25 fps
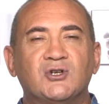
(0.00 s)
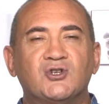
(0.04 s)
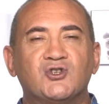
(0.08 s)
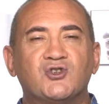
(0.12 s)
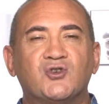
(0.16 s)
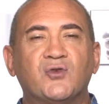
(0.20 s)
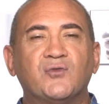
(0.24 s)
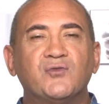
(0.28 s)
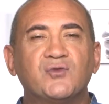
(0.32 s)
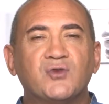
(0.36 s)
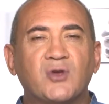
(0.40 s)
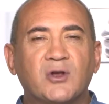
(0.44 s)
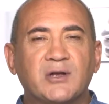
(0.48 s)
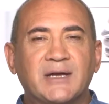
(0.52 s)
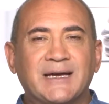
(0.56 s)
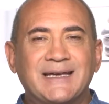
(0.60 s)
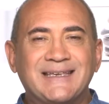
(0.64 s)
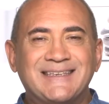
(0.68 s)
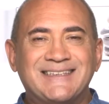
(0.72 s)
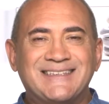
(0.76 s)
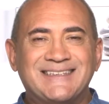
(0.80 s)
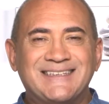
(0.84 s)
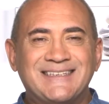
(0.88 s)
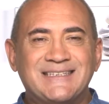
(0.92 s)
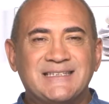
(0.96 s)
Je vous
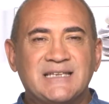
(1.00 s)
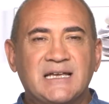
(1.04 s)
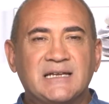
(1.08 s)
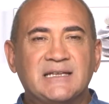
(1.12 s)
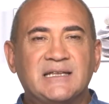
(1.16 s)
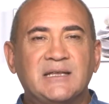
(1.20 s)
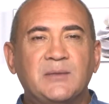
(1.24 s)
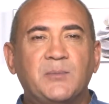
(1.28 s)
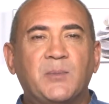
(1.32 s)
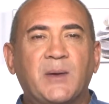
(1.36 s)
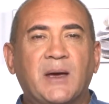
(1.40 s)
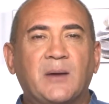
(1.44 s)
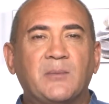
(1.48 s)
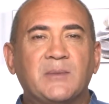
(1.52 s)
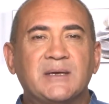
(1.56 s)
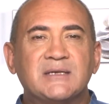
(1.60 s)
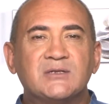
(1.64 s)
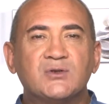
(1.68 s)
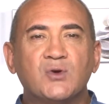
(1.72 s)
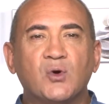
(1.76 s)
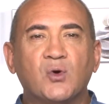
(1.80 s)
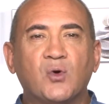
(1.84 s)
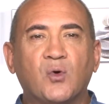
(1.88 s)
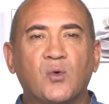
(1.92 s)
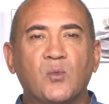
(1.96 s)
donnerai ici celle qui permet
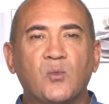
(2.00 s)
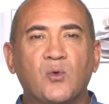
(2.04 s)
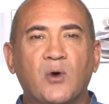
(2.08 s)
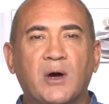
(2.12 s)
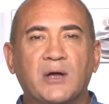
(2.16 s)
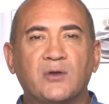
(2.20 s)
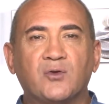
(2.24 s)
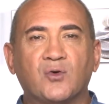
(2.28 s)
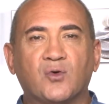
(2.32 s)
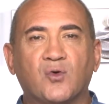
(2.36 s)
selon moi